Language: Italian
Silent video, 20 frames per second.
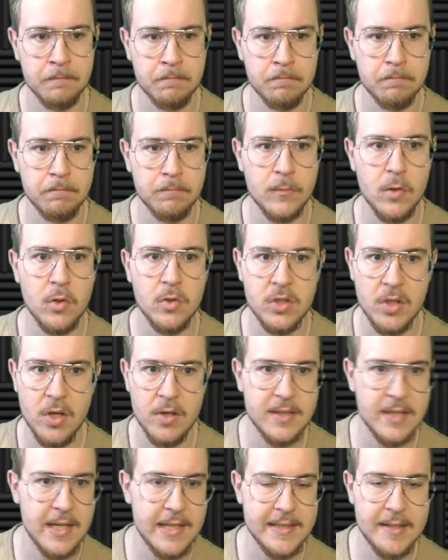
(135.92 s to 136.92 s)
Non so
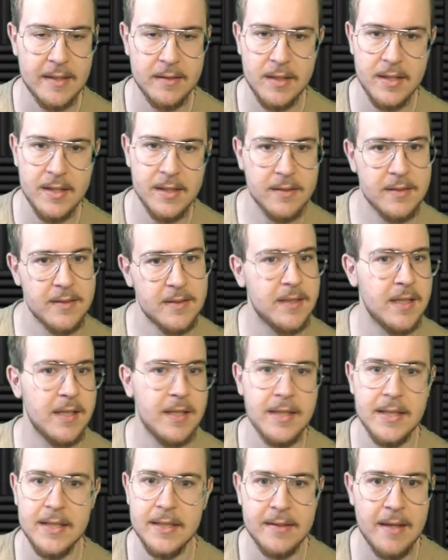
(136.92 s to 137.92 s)
se è stata
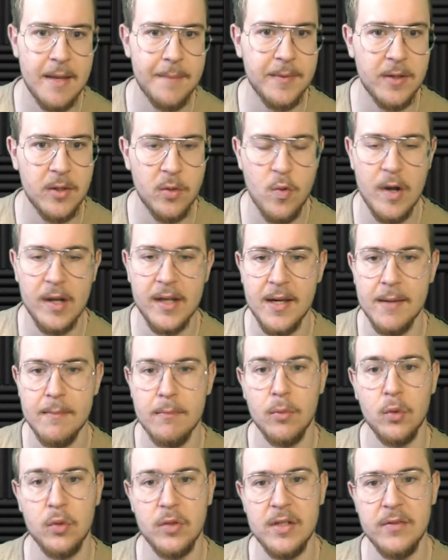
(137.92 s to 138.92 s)
inserita per qualche
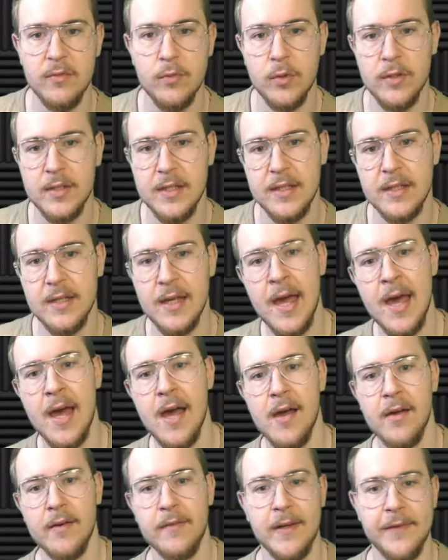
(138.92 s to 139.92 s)
motivo di
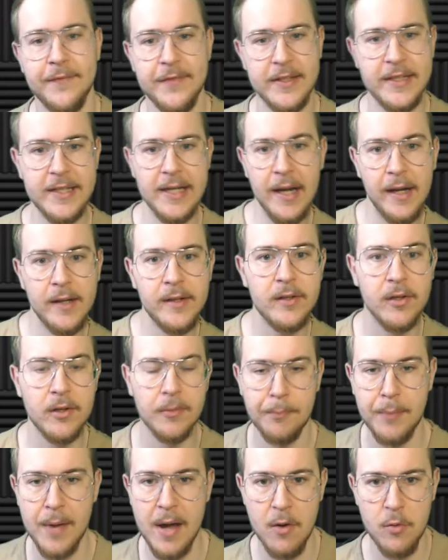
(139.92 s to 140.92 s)
far vedere il
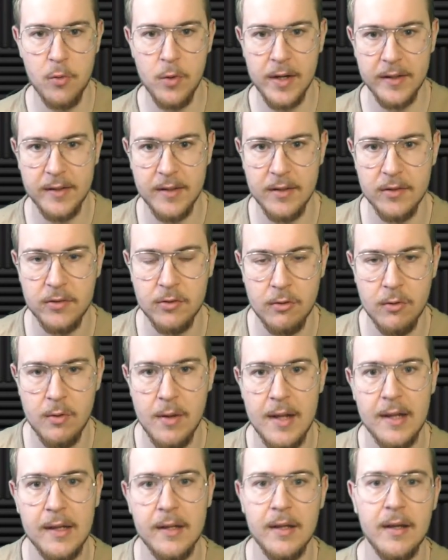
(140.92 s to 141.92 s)
girl power dentro
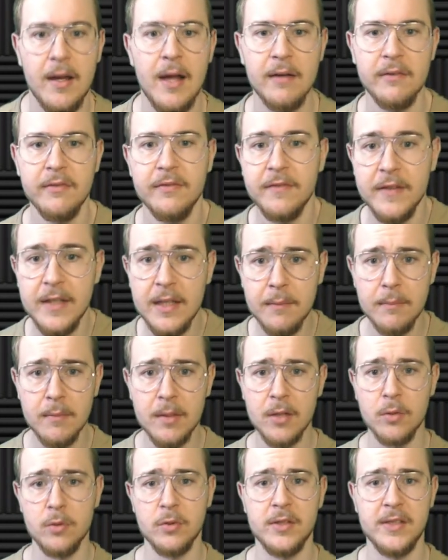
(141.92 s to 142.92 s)
al, al
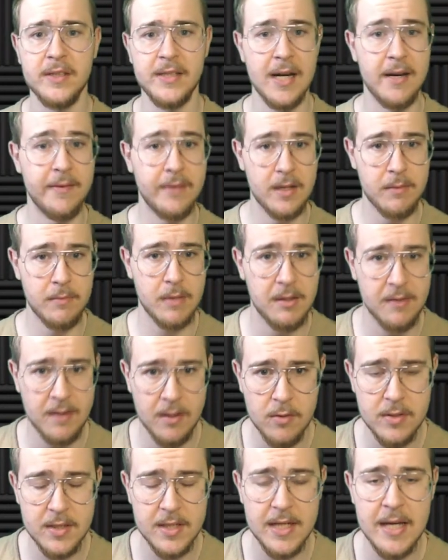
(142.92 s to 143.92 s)
film o se era
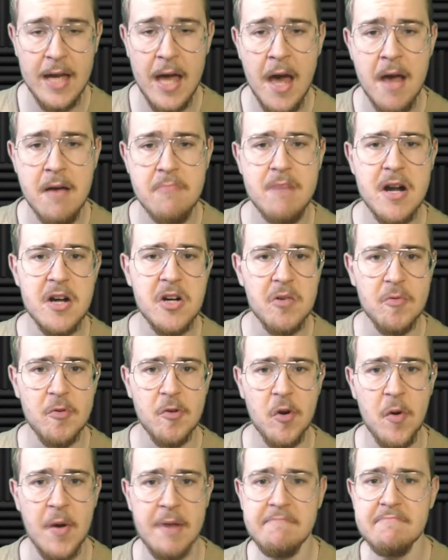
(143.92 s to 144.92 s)
veramente così, ma
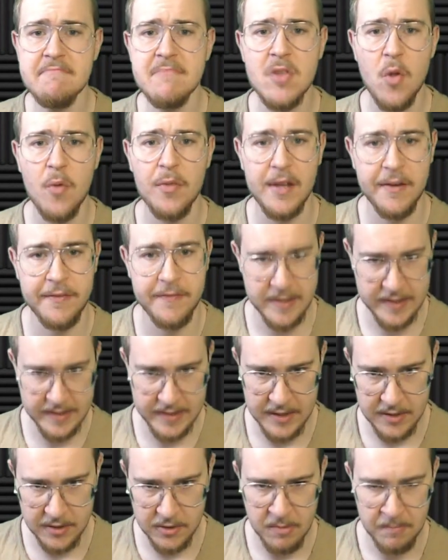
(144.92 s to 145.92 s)
comunque non dà
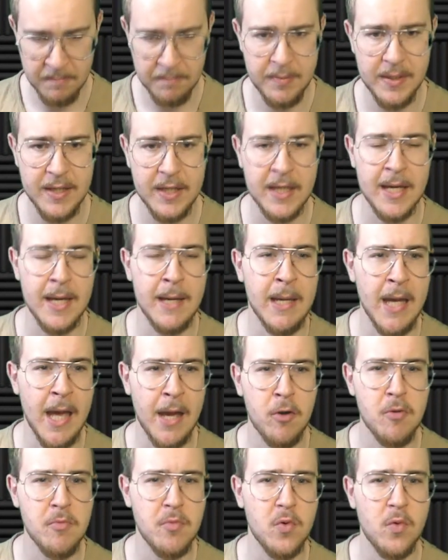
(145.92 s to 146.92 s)
fastidio, perché
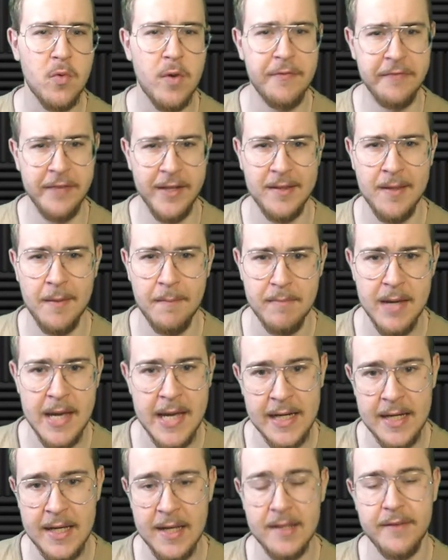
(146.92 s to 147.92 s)
è comunque fatta
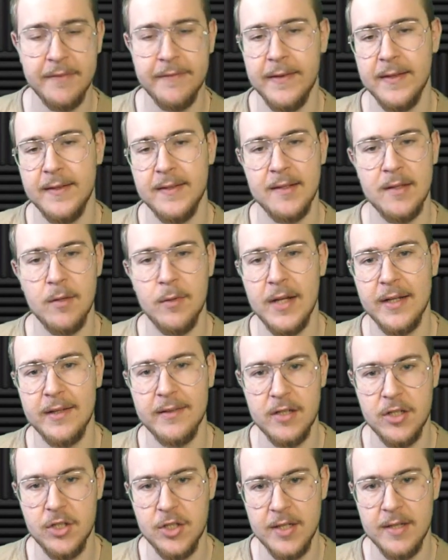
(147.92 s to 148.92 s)
bene ed è fatta da
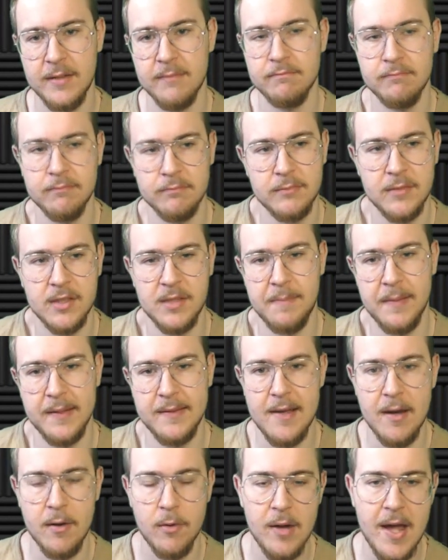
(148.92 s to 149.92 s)
un'attrice
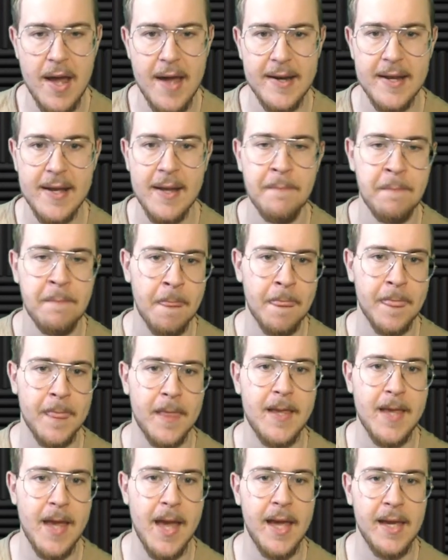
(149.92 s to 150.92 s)
spettacolare
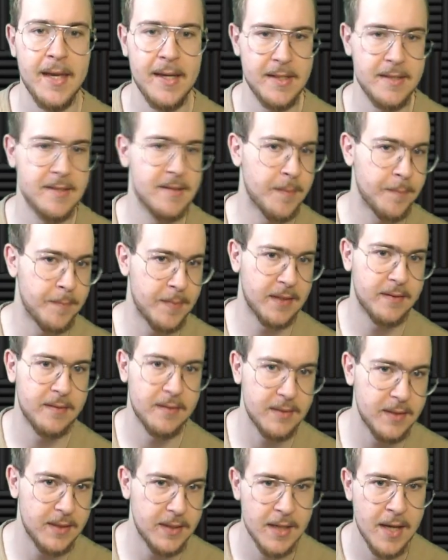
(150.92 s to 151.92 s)
che è
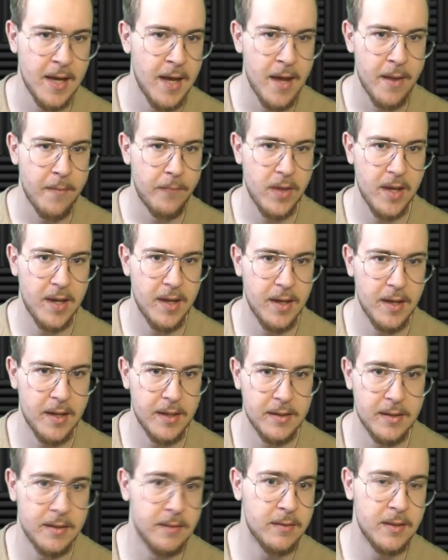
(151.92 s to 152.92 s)
Elisabeth di,
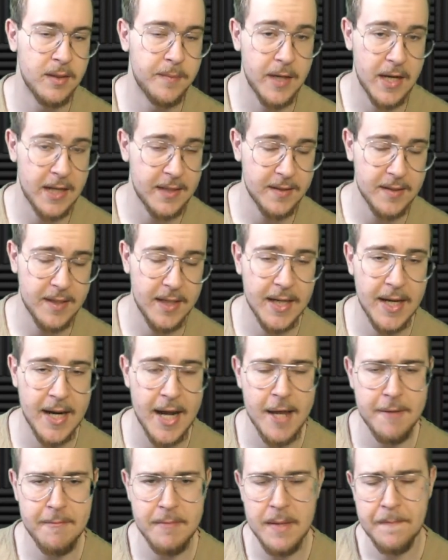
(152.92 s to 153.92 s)
eh, di Pirati dei
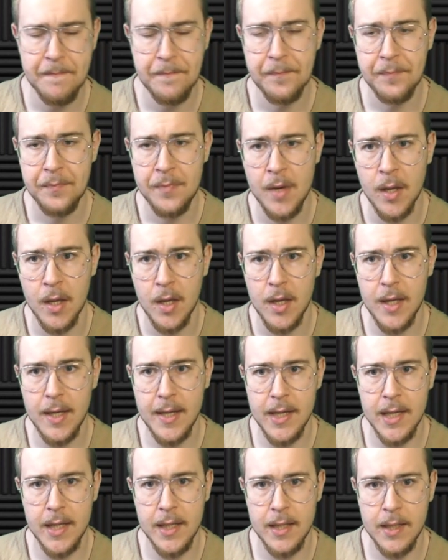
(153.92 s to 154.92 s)
Caraibi.
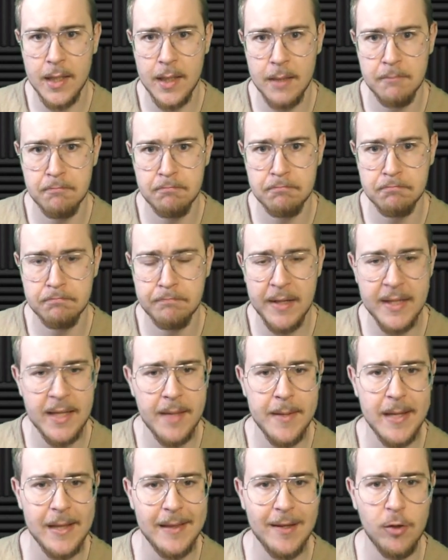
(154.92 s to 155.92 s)
E eh,
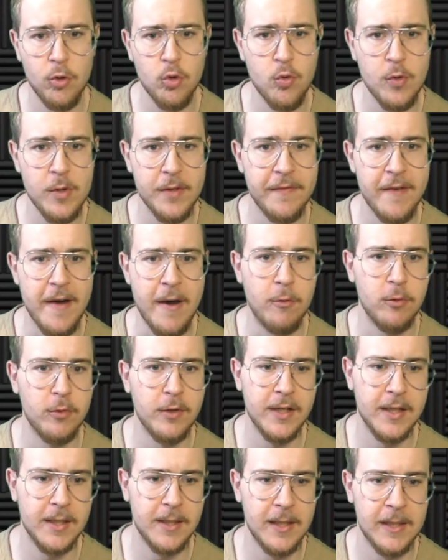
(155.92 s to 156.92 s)
praticamente lui fa un,
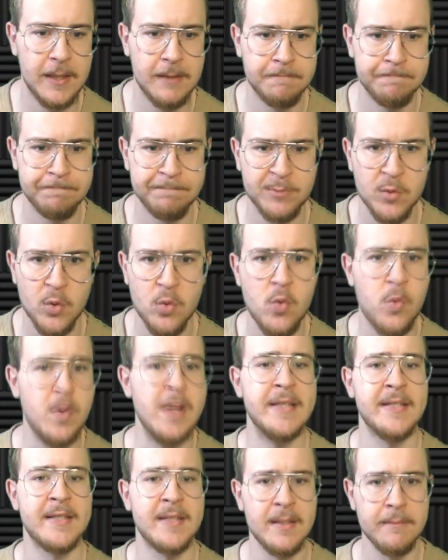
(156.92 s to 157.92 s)
um, un
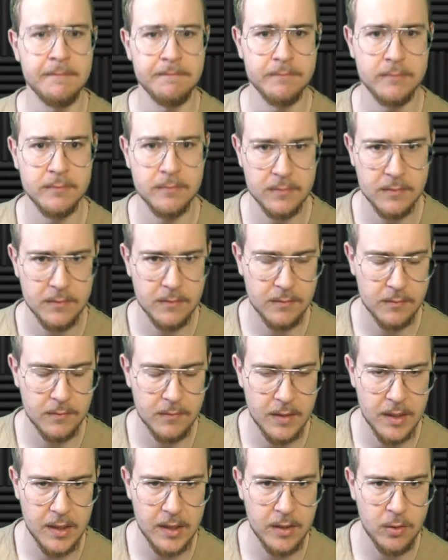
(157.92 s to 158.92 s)
quiz
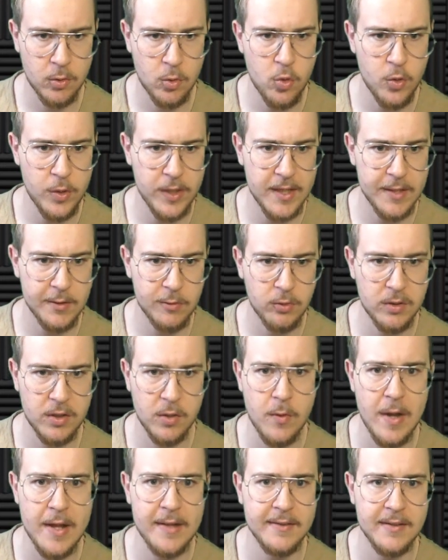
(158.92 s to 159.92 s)
in cui tutti
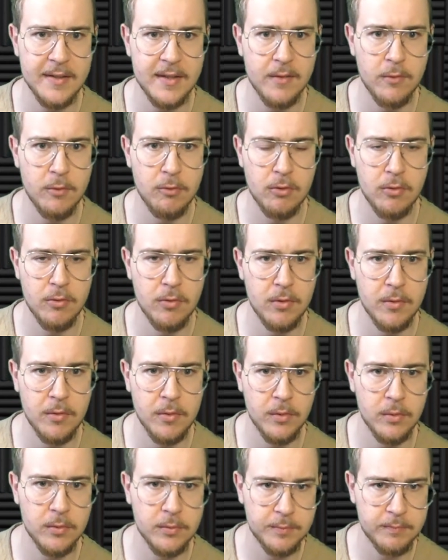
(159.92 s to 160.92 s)
quanti
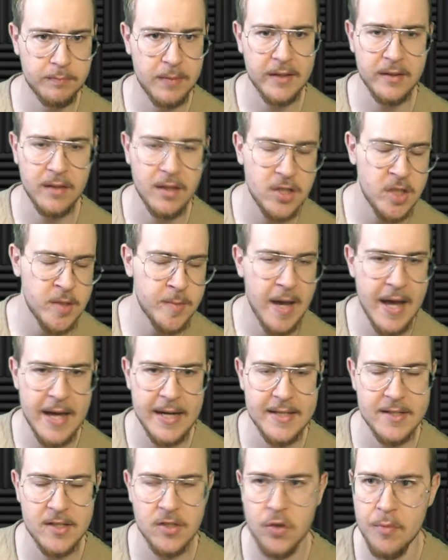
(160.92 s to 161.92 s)
devono
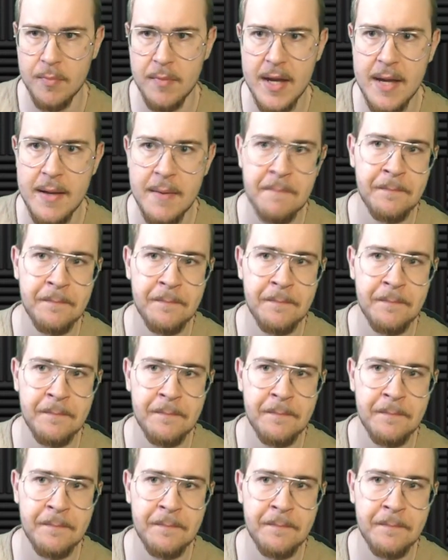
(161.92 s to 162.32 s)
partecipare, insomma,